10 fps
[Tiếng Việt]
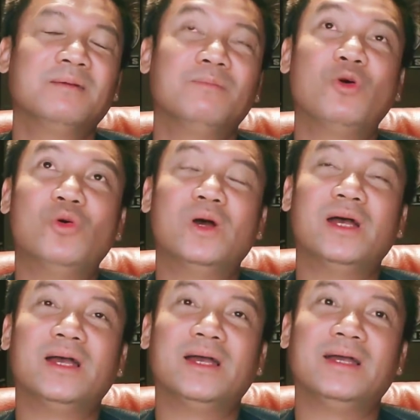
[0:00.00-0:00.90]
mua
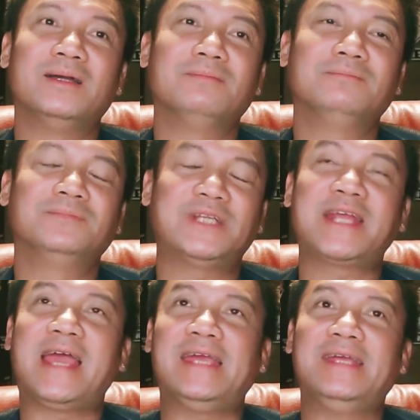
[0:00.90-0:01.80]
à, trái
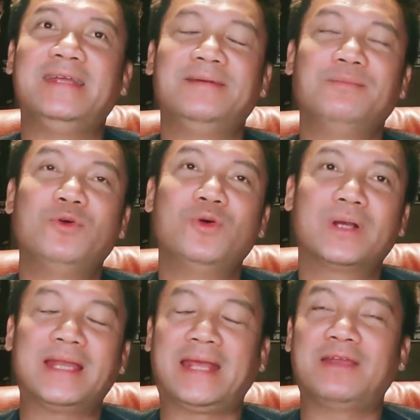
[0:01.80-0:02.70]
cây mua
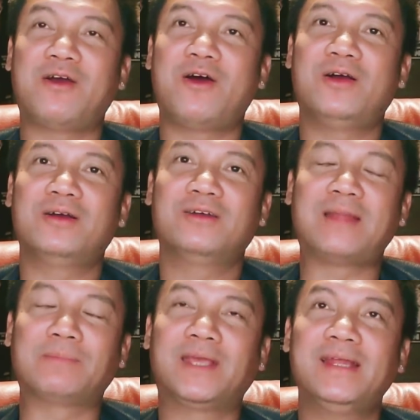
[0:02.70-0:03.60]
cái này cái nọ
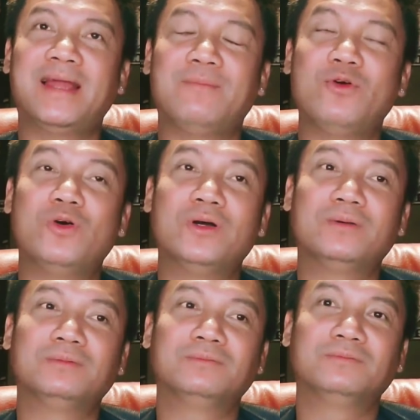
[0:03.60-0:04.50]
thậm chí là mua
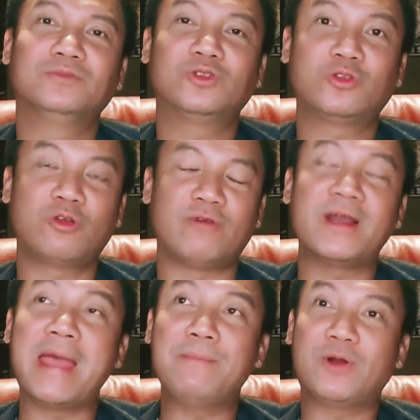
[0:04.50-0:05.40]
um, tô phở
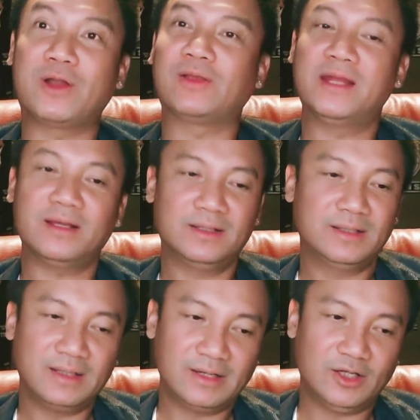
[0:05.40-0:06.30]
đêm hoặc là gì đó
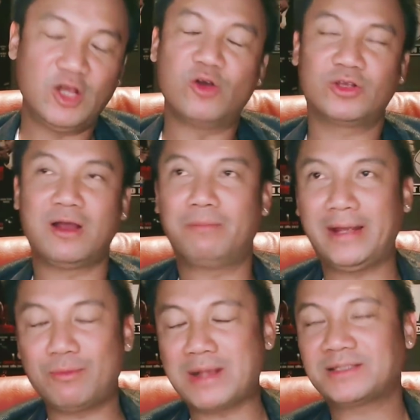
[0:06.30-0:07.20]
vô cho
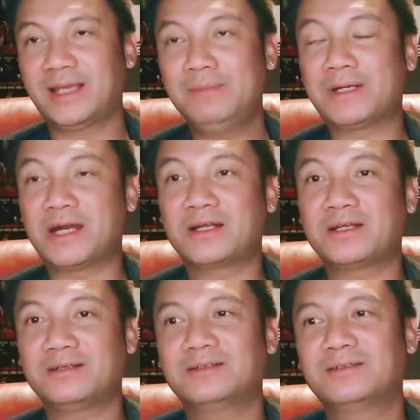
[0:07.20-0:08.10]
mấy ông bác sĩ mà trực
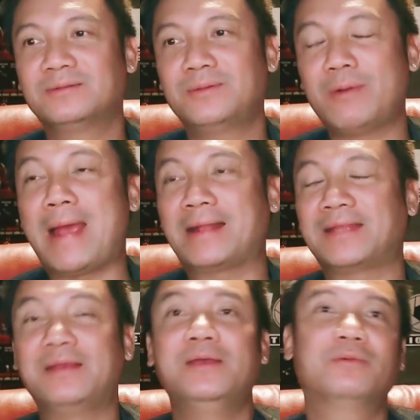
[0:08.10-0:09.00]
á không ăn
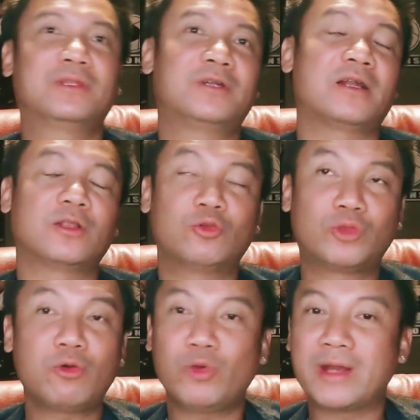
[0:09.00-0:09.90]
tại vì trực là
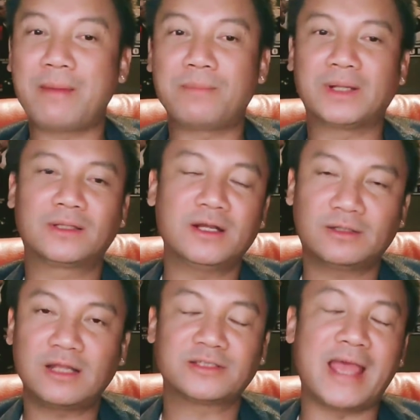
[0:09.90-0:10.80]
thức nguyên đêm mà thức
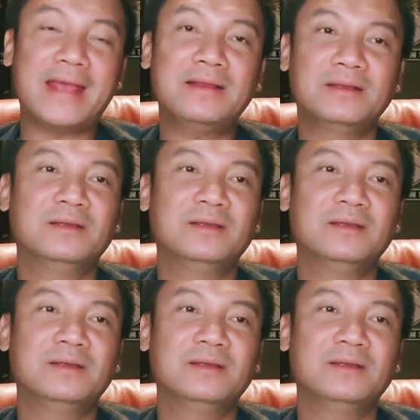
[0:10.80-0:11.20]
tới sáng